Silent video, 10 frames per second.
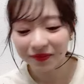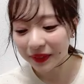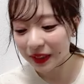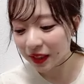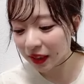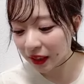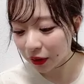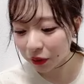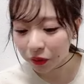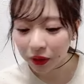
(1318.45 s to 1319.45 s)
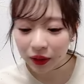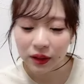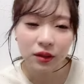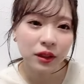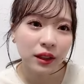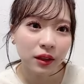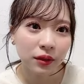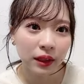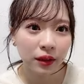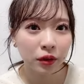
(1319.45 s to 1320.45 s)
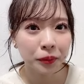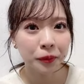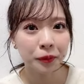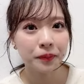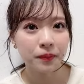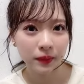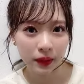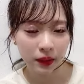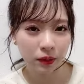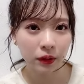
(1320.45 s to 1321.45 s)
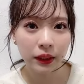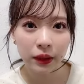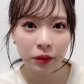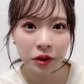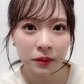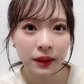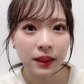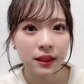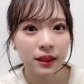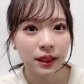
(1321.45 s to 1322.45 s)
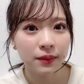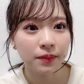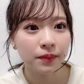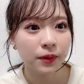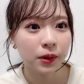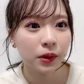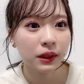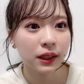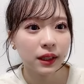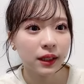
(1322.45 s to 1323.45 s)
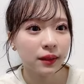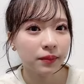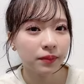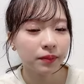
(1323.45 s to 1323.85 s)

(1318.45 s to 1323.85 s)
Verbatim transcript: めっちゃできる子なんですよだから2人ともすごい楽しみですねこれからが